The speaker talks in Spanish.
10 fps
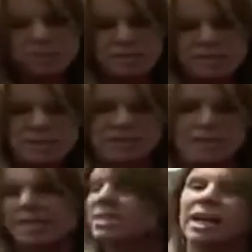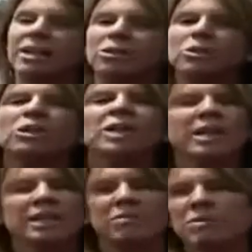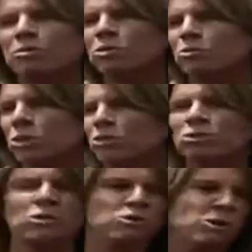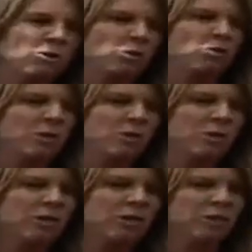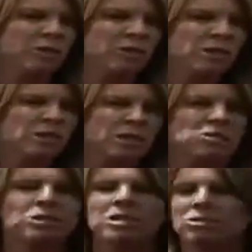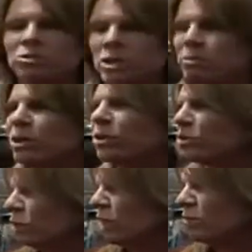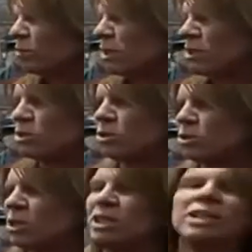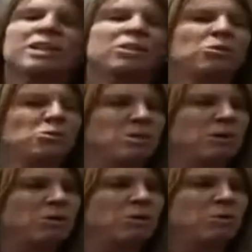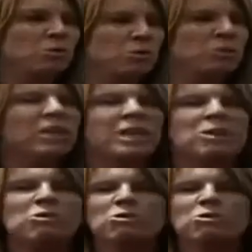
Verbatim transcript: que estén gestando y también, por supuesto, los adultos mayores, entonces es un llamado a toda la población, ¿no? un llamado, un, eh,